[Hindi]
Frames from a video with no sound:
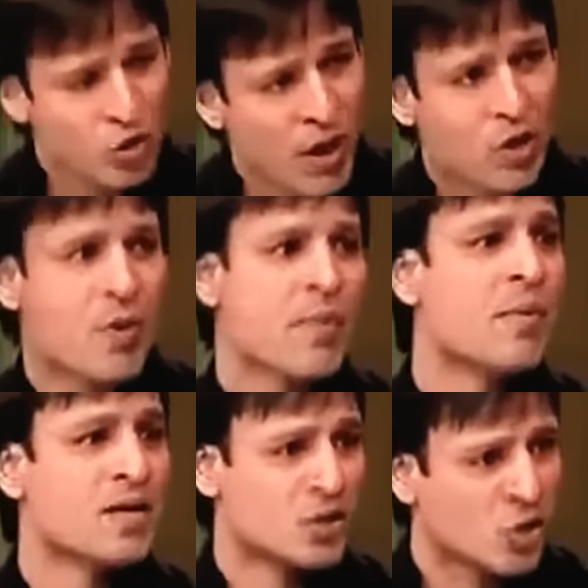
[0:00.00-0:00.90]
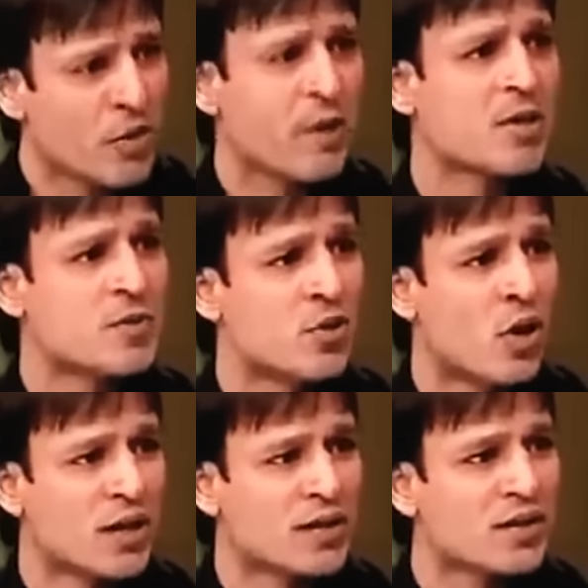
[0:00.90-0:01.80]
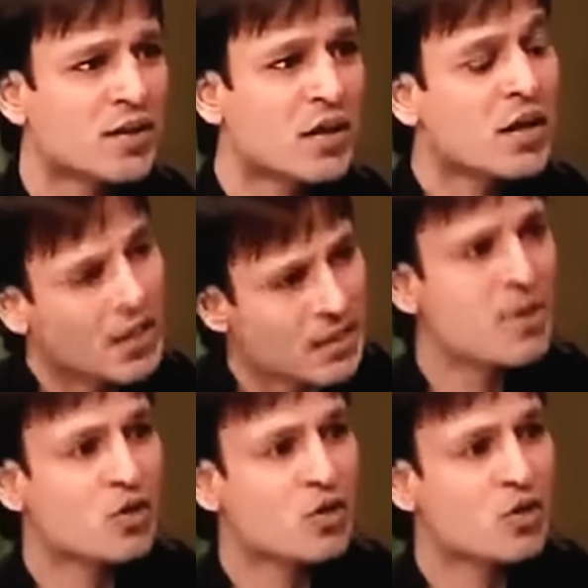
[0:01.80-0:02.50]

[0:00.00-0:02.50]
चलो मारो मैं भी मार सकता हूँ मेरे पास भी दो हाथ हैं खत्म